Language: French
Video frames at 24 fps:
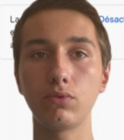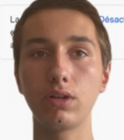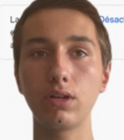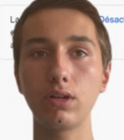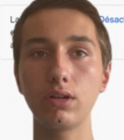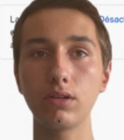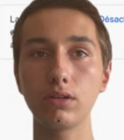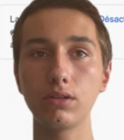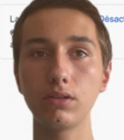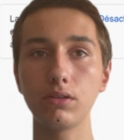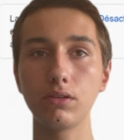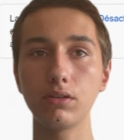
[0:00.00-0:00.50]

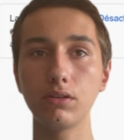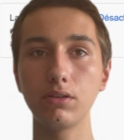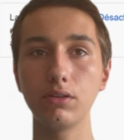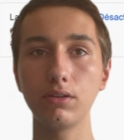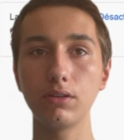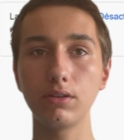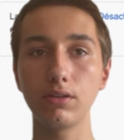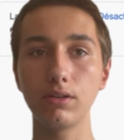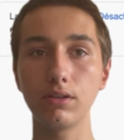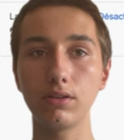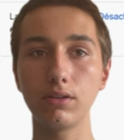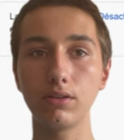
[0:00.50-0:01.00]
là,
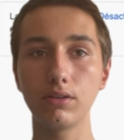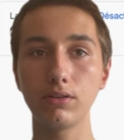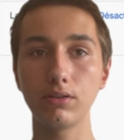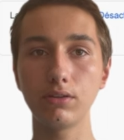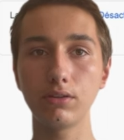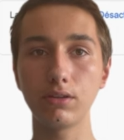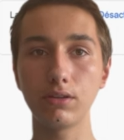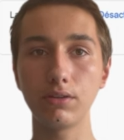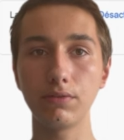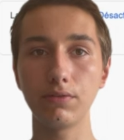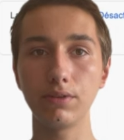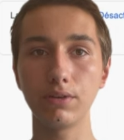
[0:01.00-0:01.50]

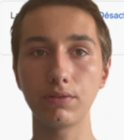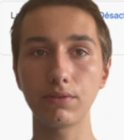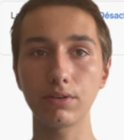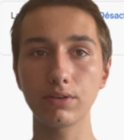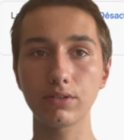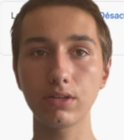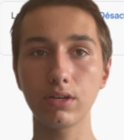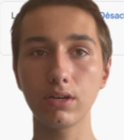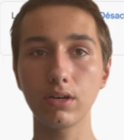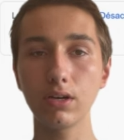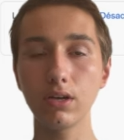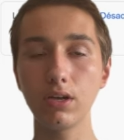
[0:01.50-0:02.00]
il vient de faire
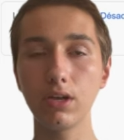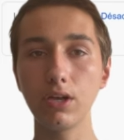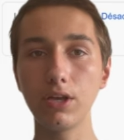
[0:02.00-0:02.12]
ça.